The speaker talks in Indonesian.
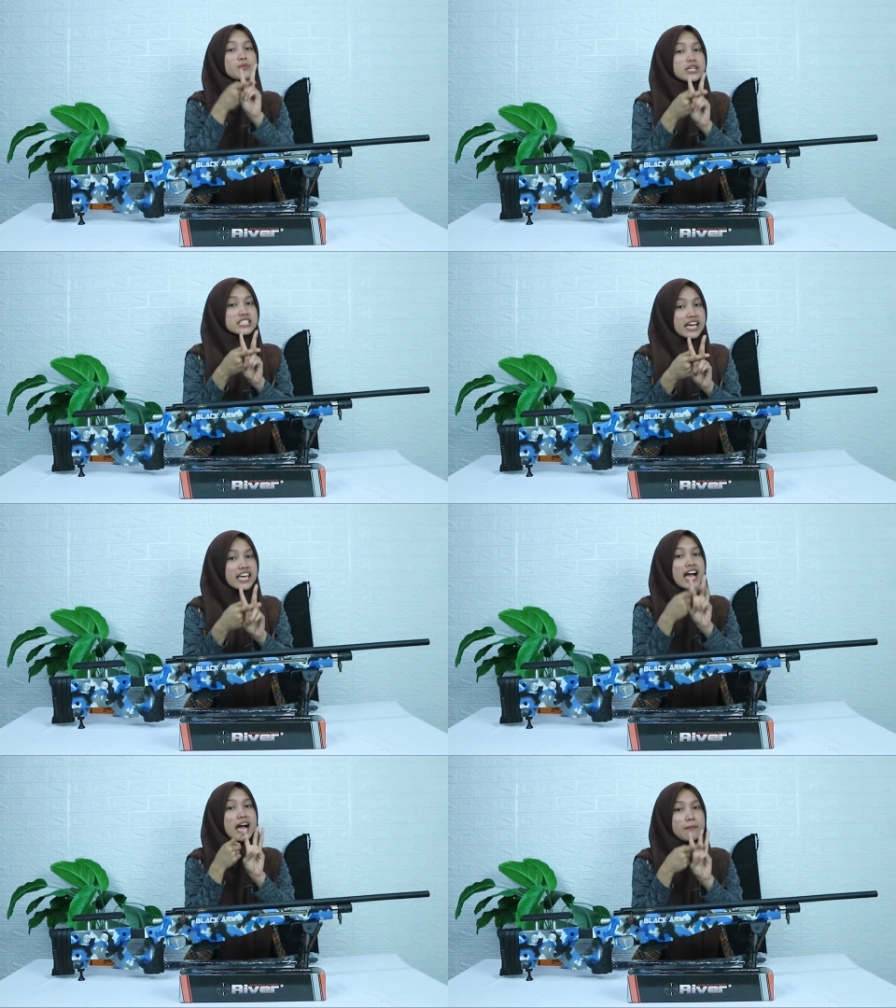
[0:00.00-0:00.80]

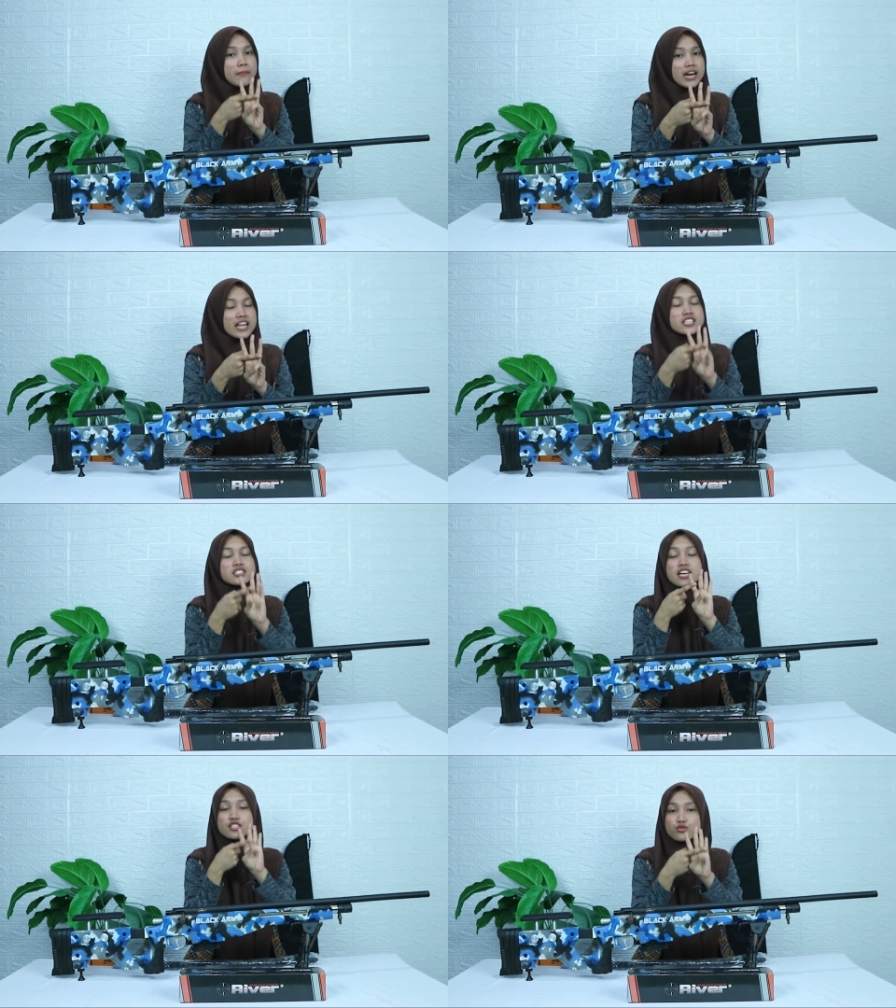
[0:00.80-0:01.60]
terpercaya amanah
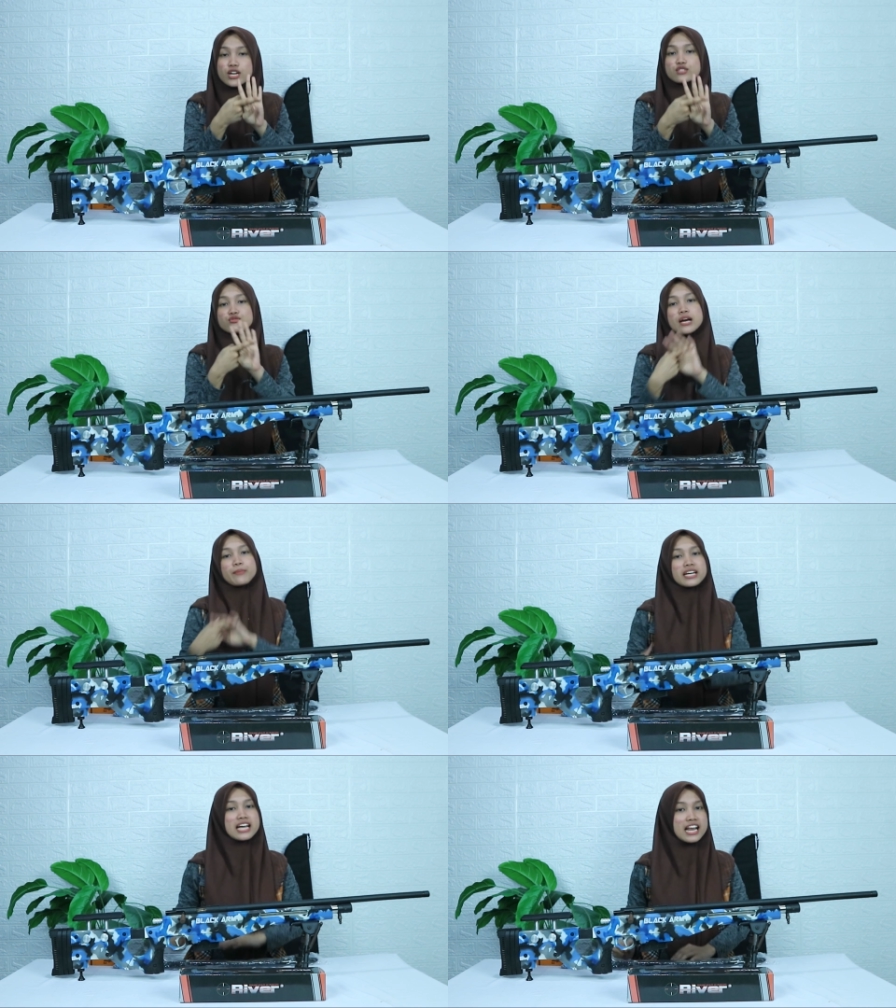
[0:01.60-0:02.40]
dan juga
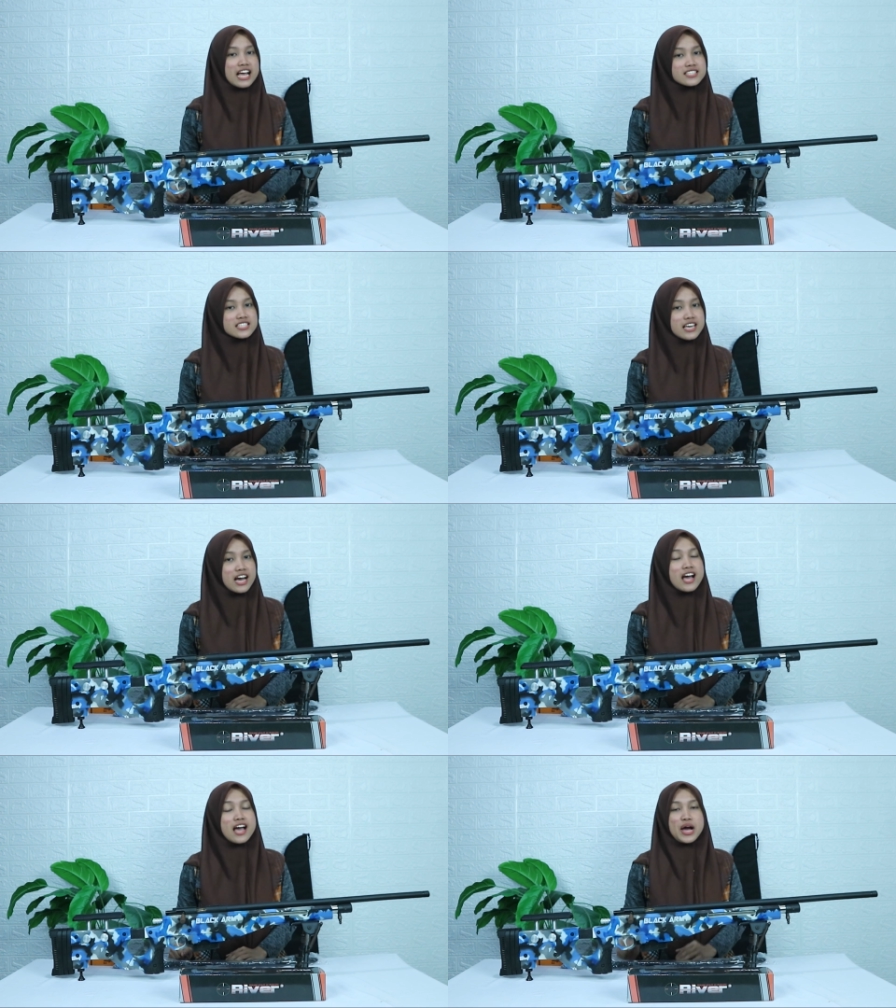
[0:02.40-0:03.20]
sudah bergaransi
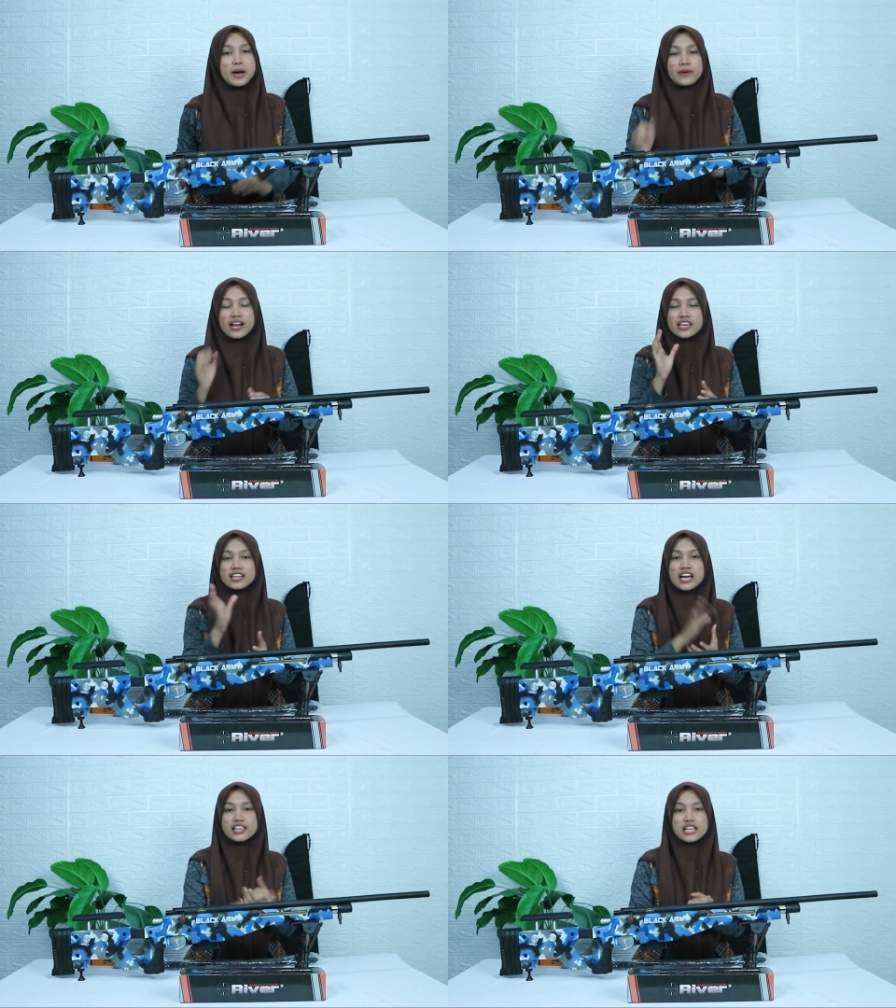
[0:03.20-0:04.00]
ya.
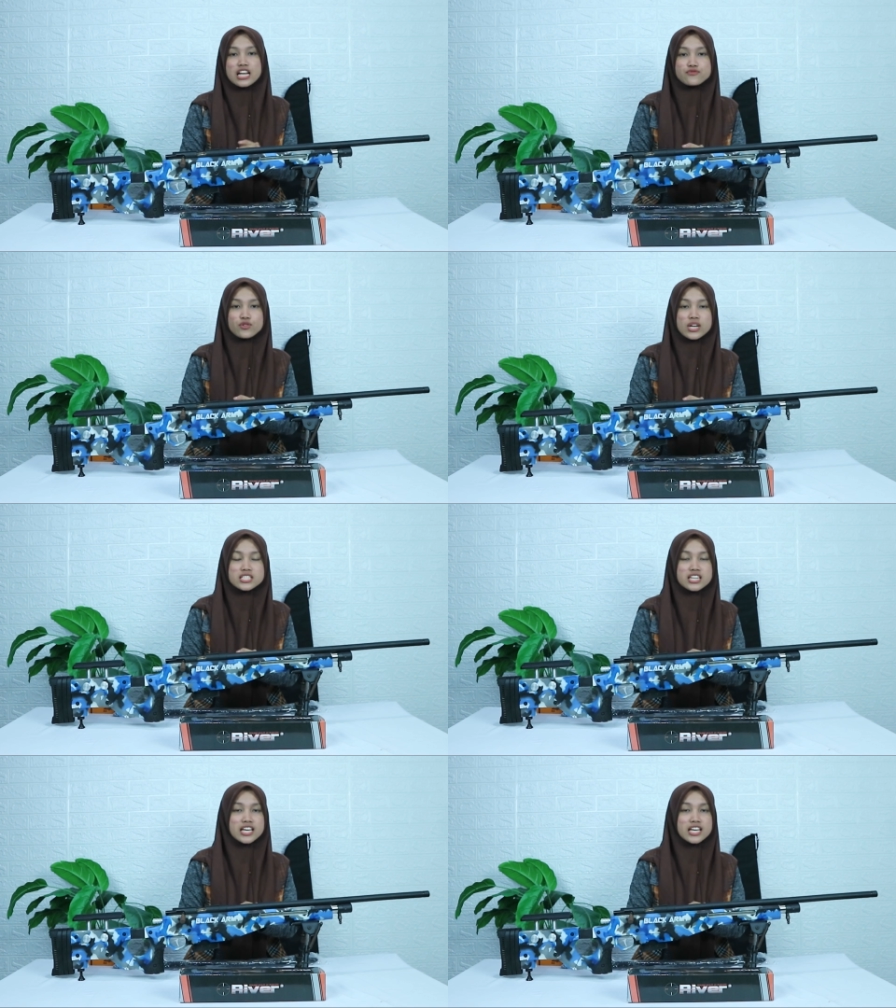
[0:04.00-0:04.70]
Apalagi dengan transfer lunas